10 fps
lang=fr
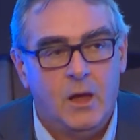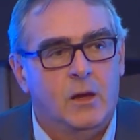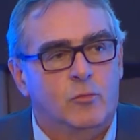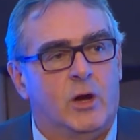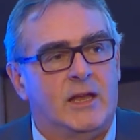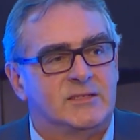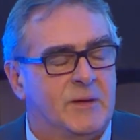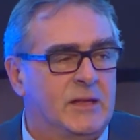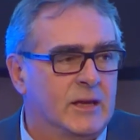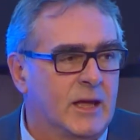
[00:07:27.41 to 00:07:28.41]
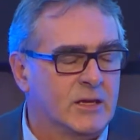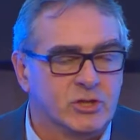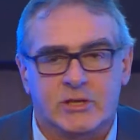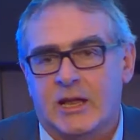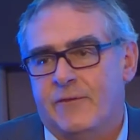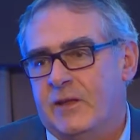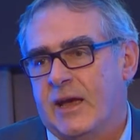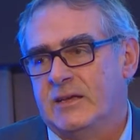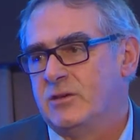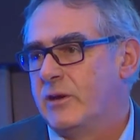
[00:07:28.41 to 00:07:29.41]
Moi, la semaine dernière, j'étais à la
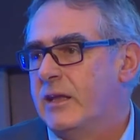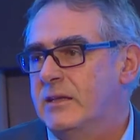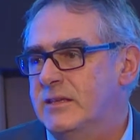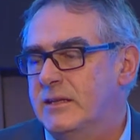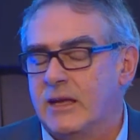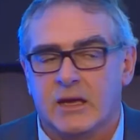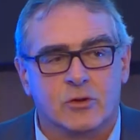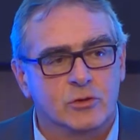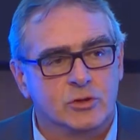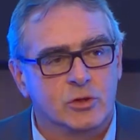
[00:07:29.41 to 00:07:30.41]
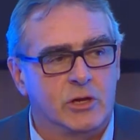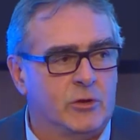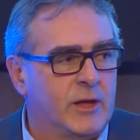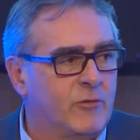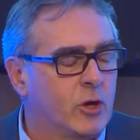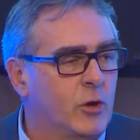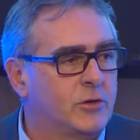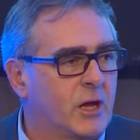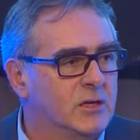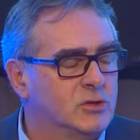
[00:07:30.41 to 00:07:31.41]
Fédération canadienne d'agriculture et on avait un
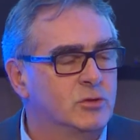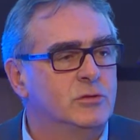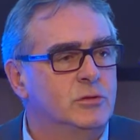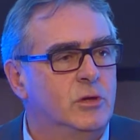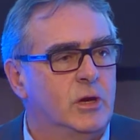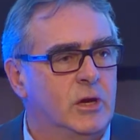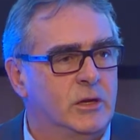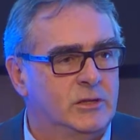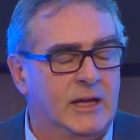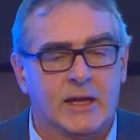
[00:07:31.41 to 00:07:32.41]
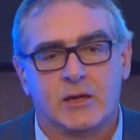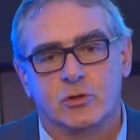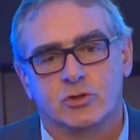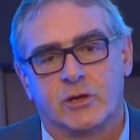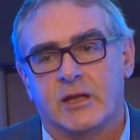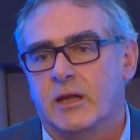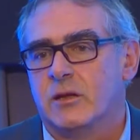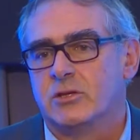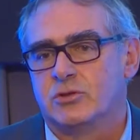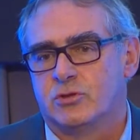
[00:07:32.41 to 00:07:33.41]
compte-rendu d'Agriculture
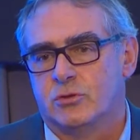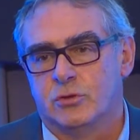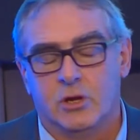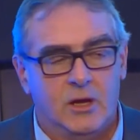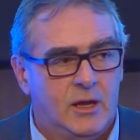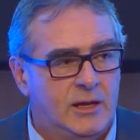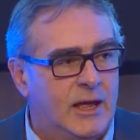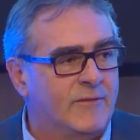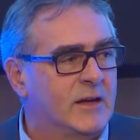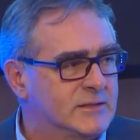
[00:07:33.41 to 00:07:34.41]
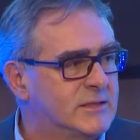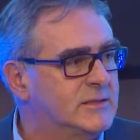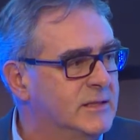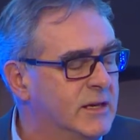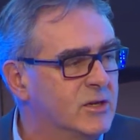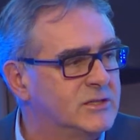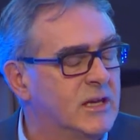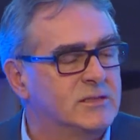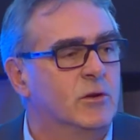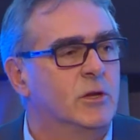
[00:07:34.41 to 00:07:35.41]
Canada sur l'avancée de ces
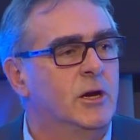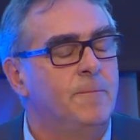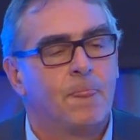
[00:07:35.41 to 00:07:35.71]
négociations-là.